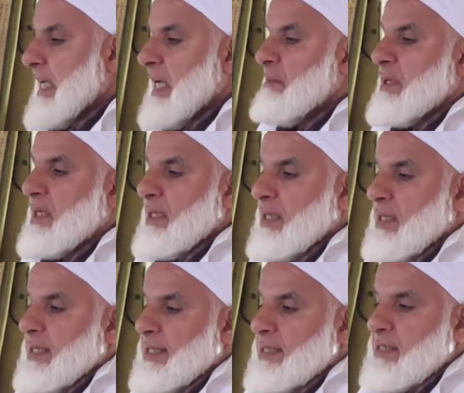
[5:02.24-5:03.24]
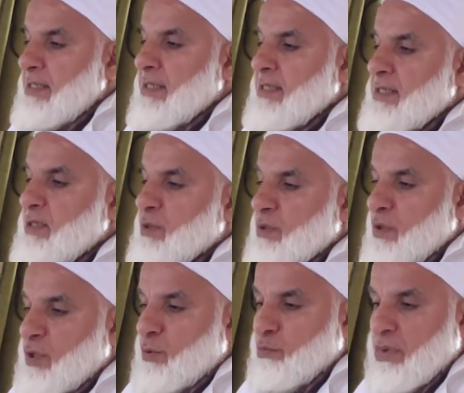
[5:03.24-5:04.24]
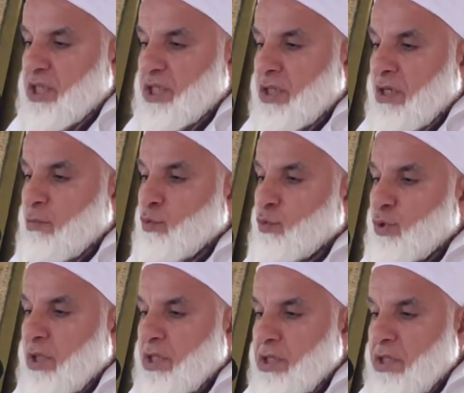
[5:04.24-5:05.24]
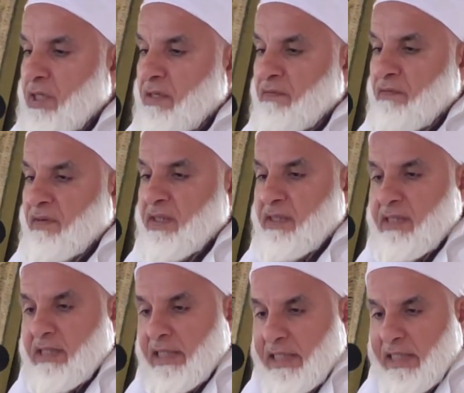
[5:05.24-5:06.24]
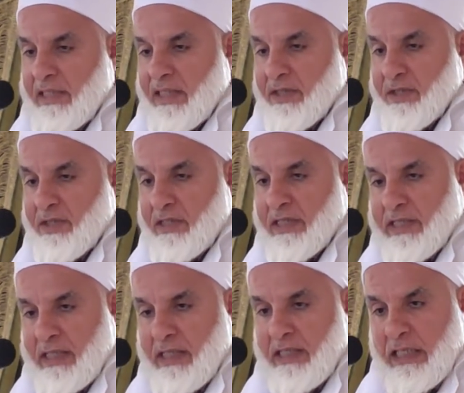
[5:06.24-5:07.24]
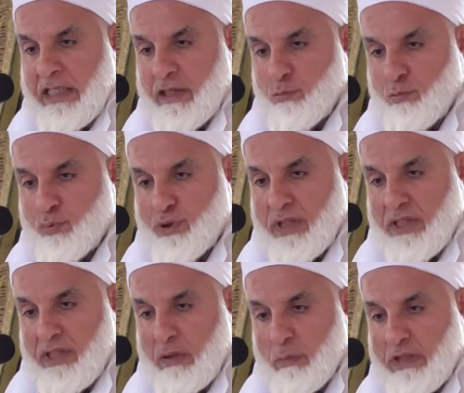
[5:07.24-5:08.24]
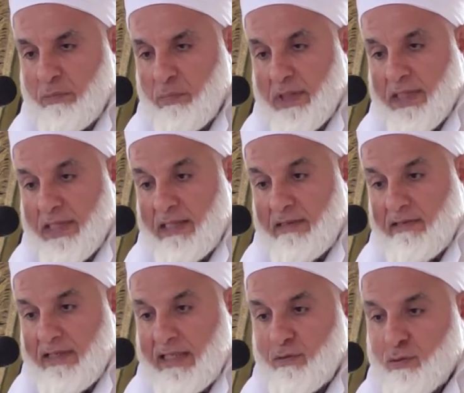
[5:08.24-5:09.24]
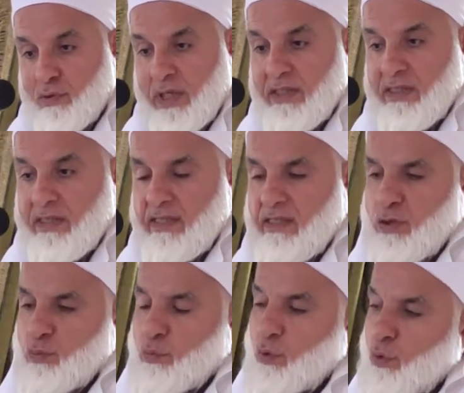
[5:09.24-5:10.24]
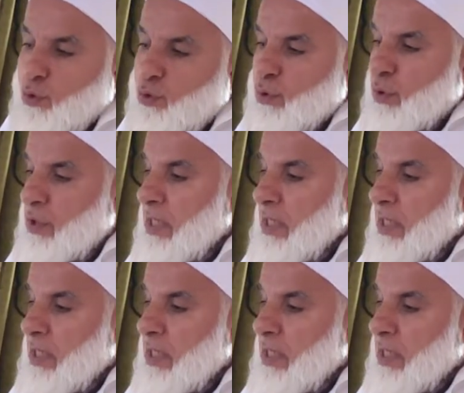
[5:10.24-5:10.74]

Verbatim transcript: Ama siz başka muhtaçlara, fakirlere, yaşlılara bu yardımı yapar elinden tutarsanız bu olur.